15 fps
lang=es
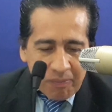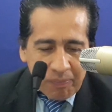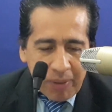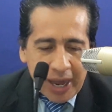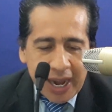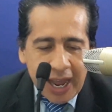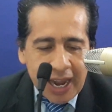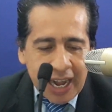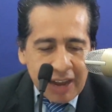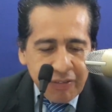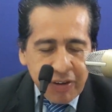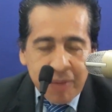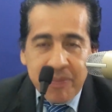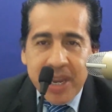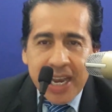para la
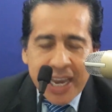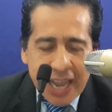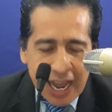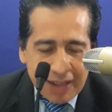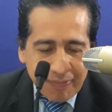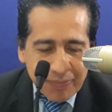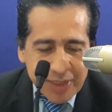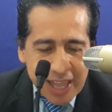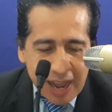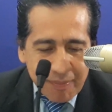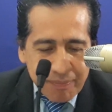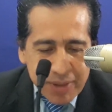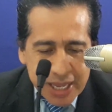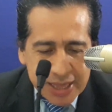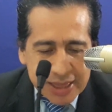familia
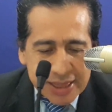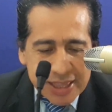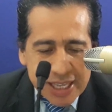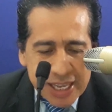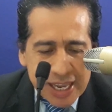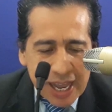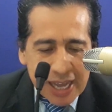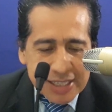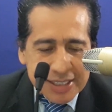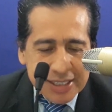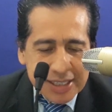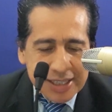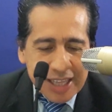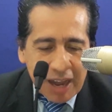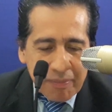David Díaz,
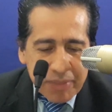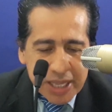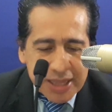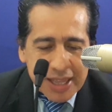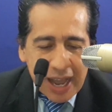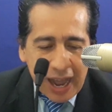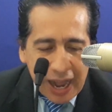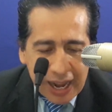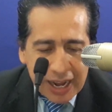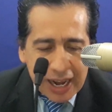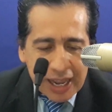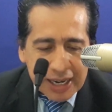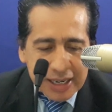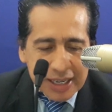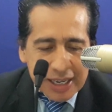David
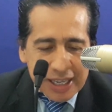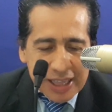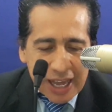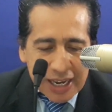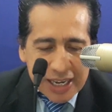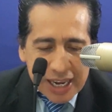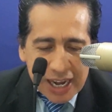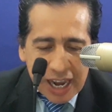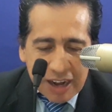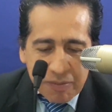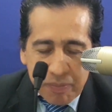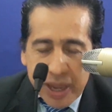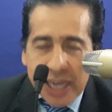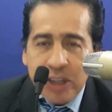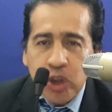Alan y Daniel
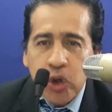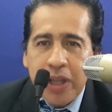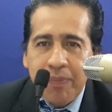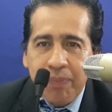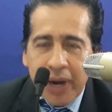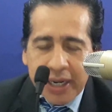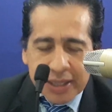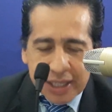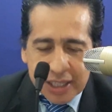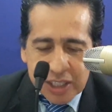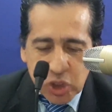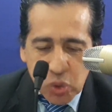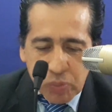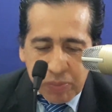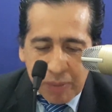Alberto de parte de
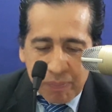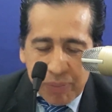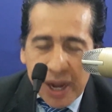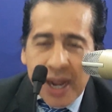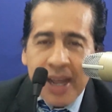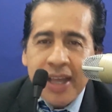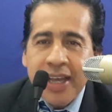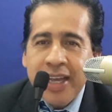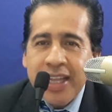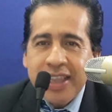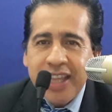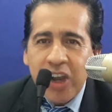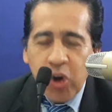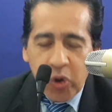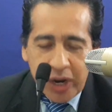su papá
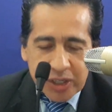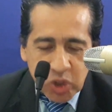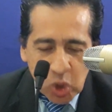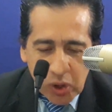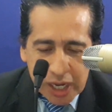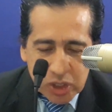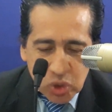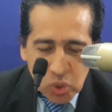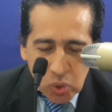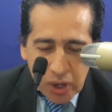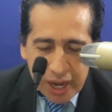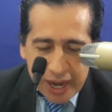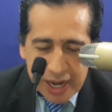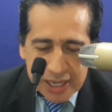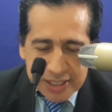de corazón azul,
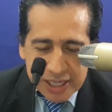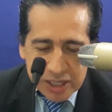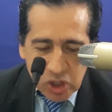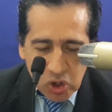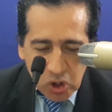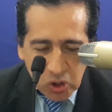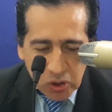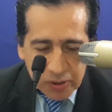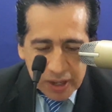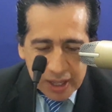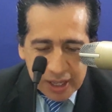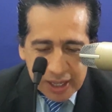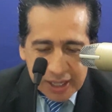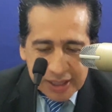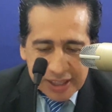el señor
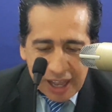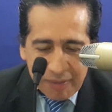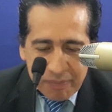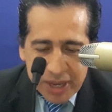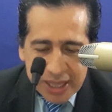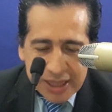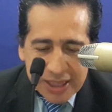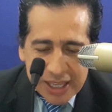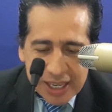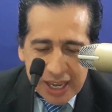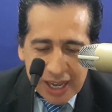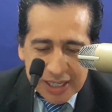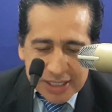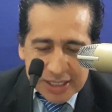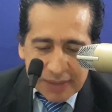David
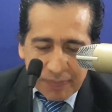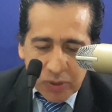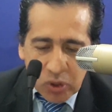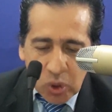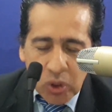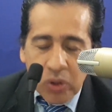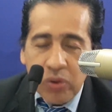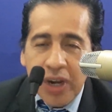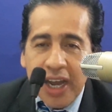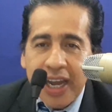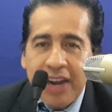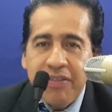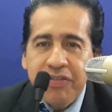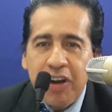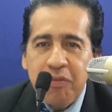Díaz. toda una
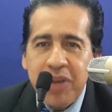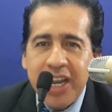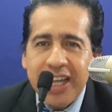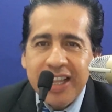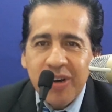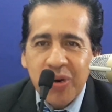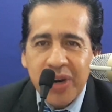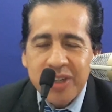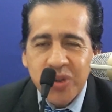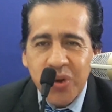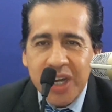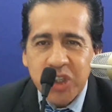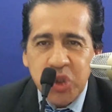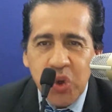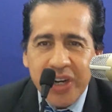gran familia de corazón
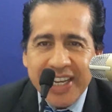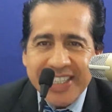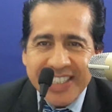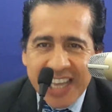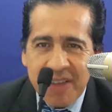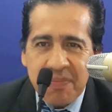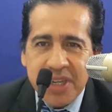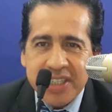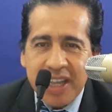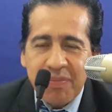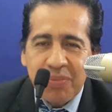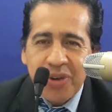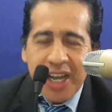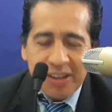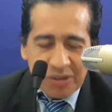azul que siempre está
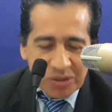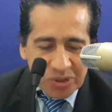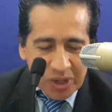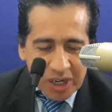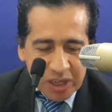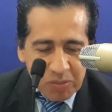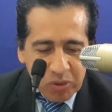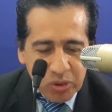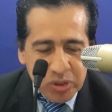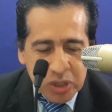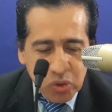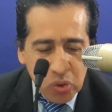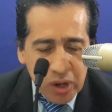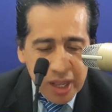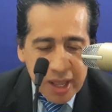apoyando a nuestro equipo Cruz
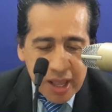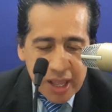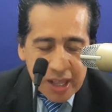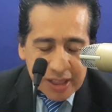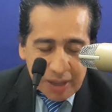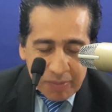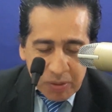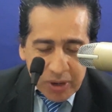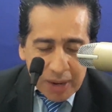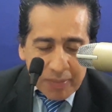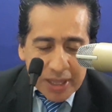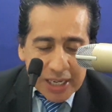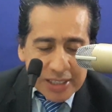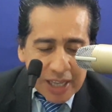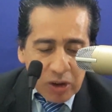Azul. También voy a
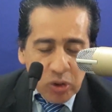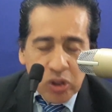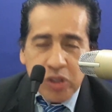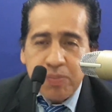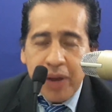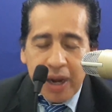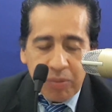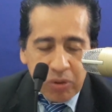mandar saludos para,